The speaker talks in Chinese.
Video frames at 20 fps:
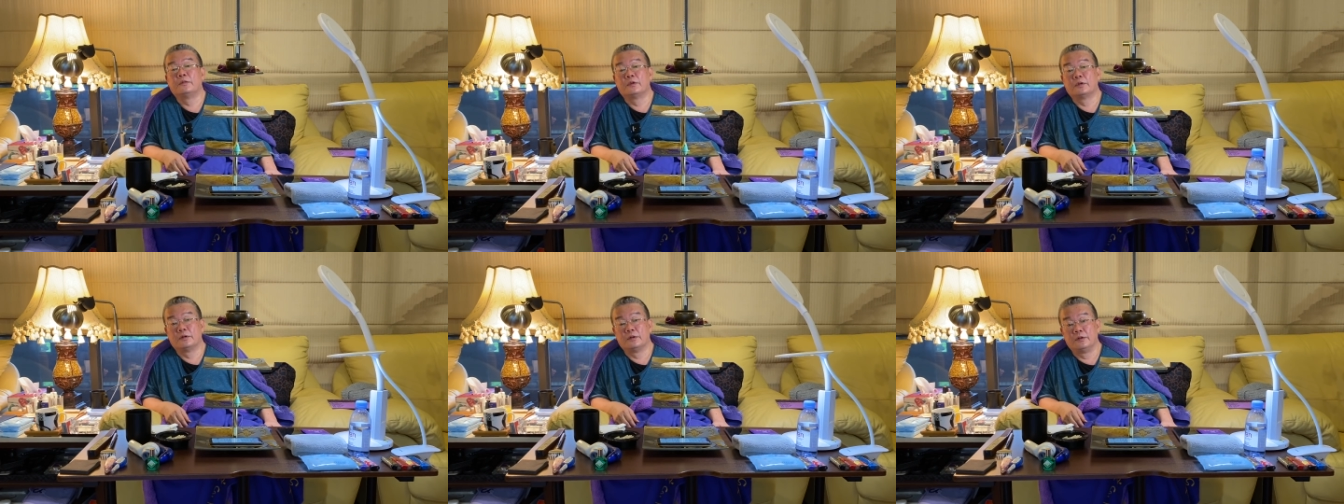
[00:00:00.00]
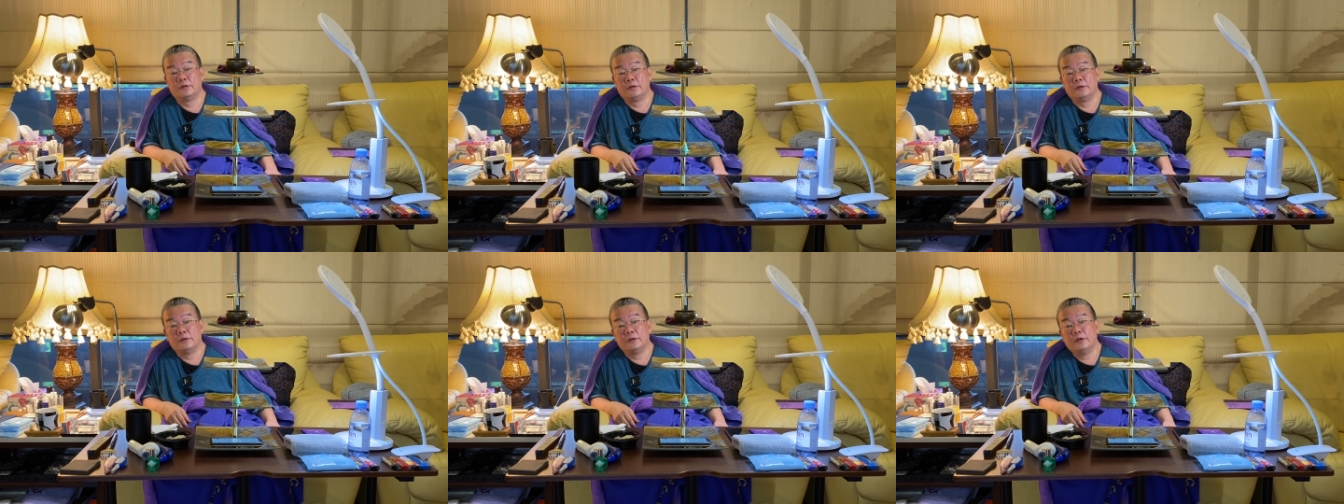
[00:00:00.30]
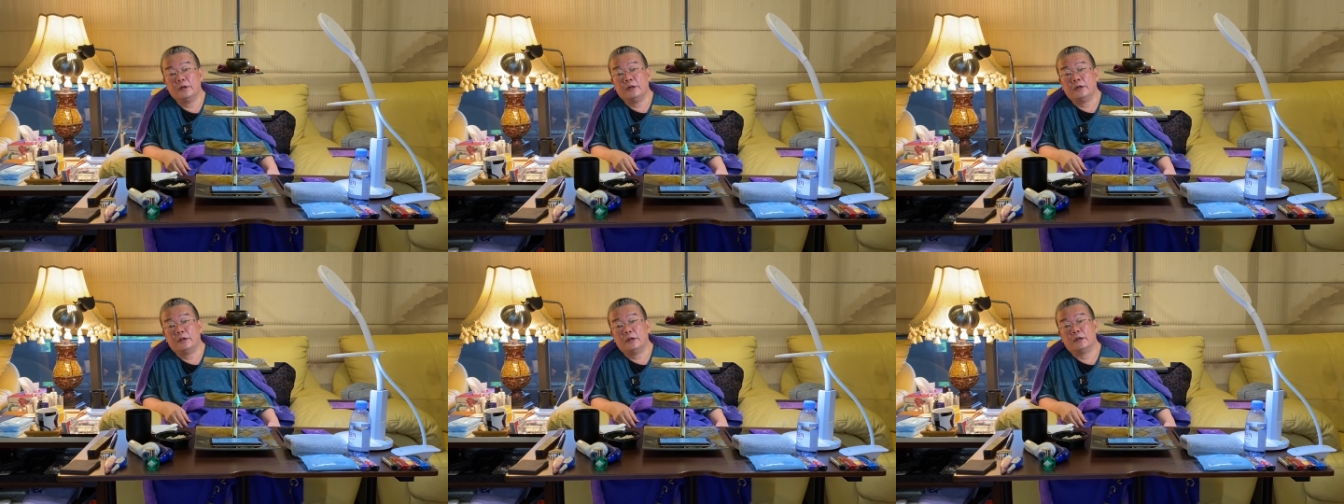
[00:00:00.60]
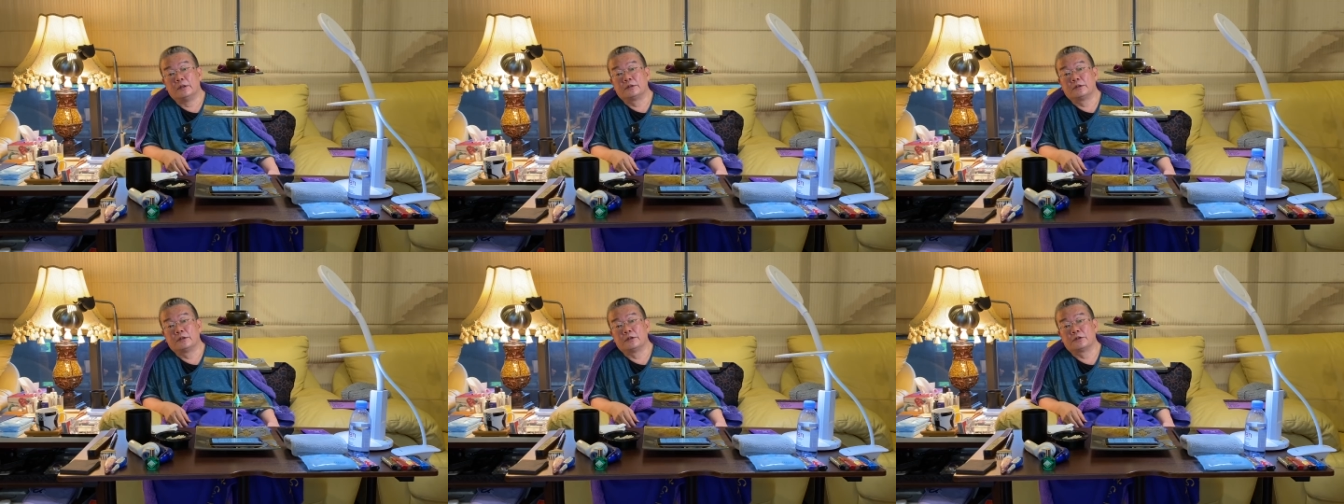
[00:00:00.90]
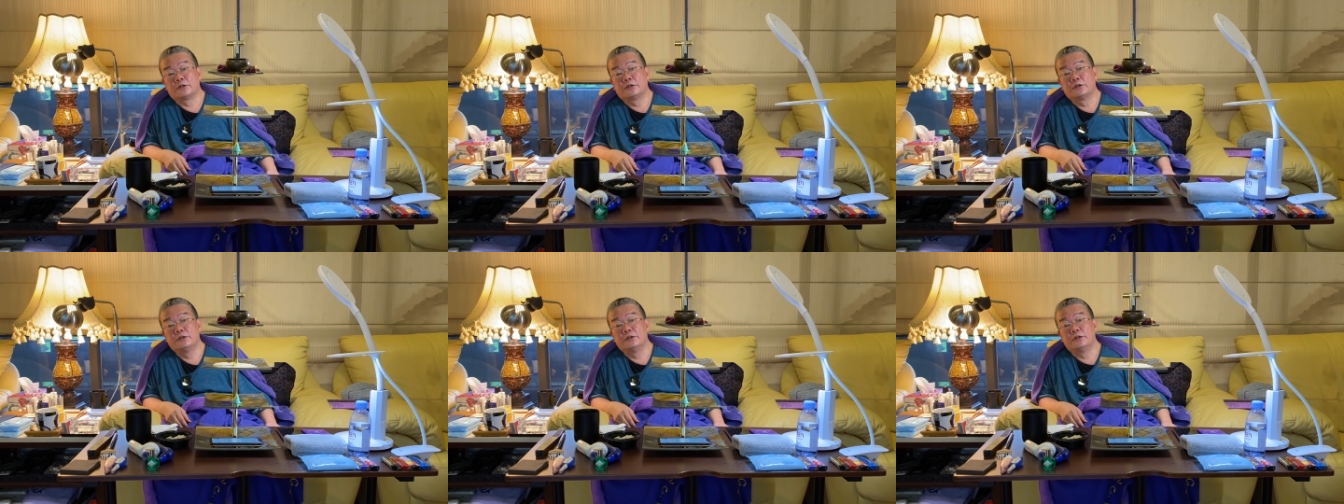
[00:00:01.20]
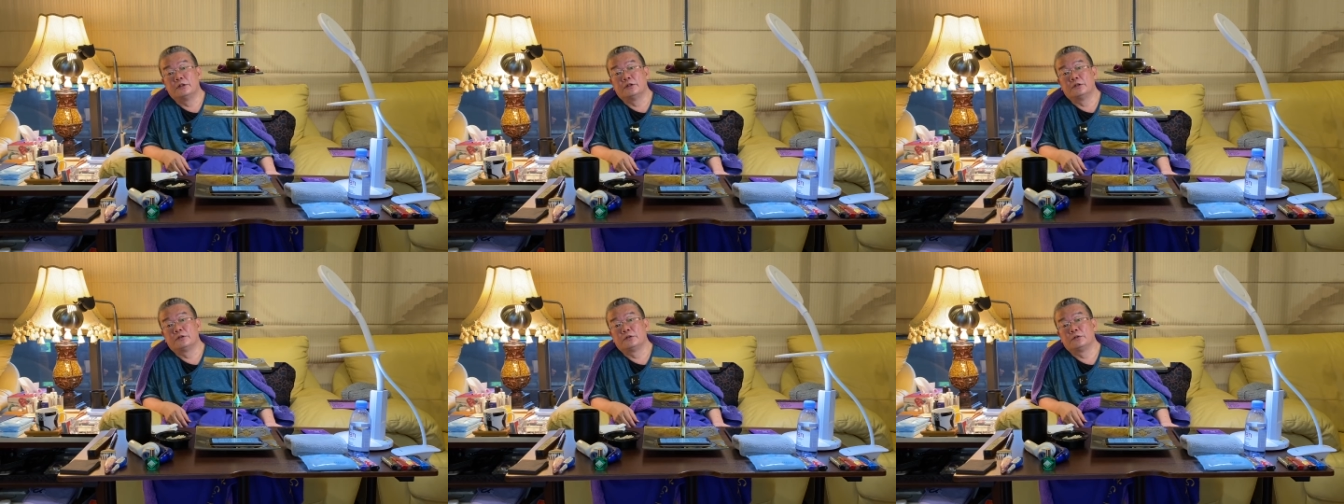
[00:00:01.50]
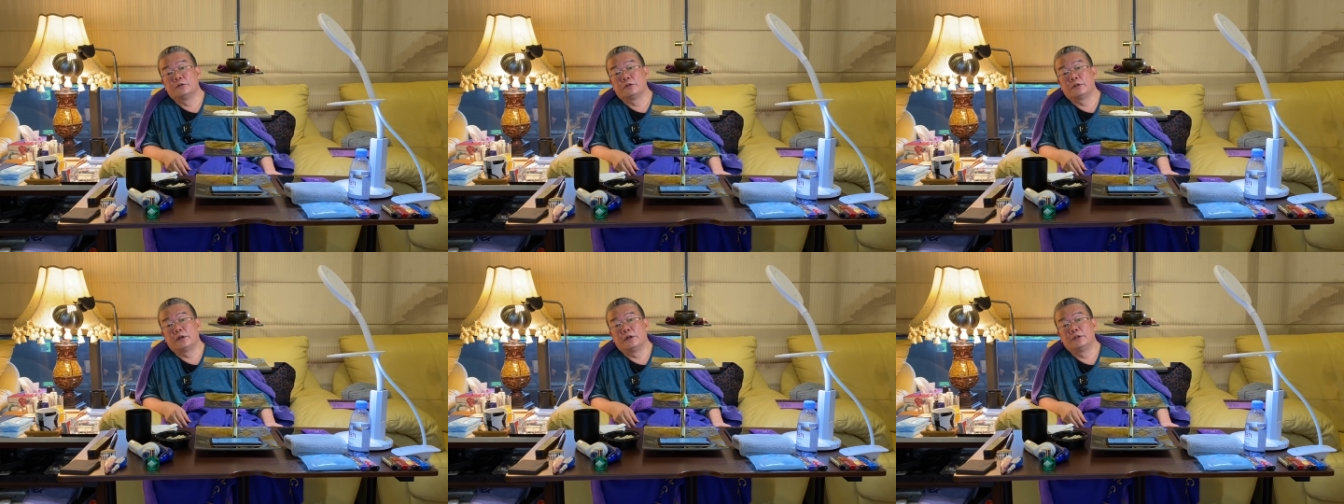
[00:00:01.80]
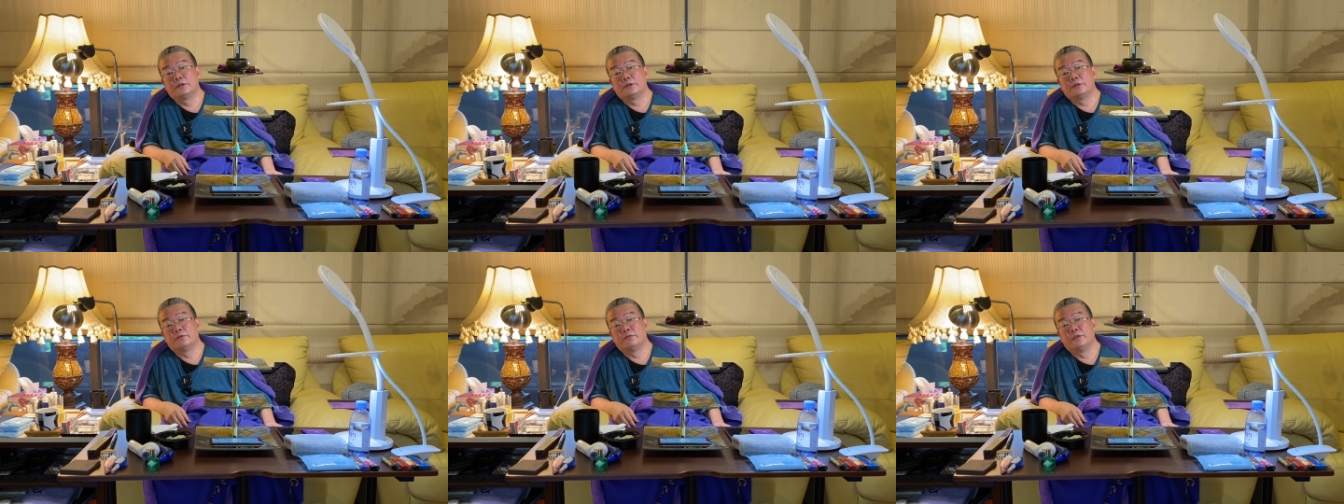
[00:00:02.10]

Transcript: 呃啊这个世呢就开始